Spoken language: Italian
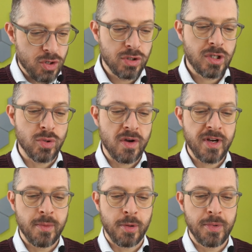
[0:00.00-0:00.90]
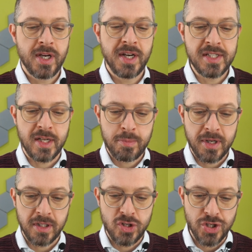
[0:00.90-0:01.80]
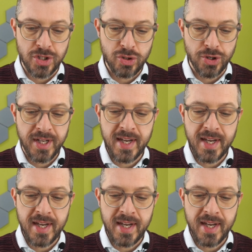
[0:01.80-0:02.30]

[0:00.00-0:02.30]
ho notato una vera e propria crisi da parte dei genitori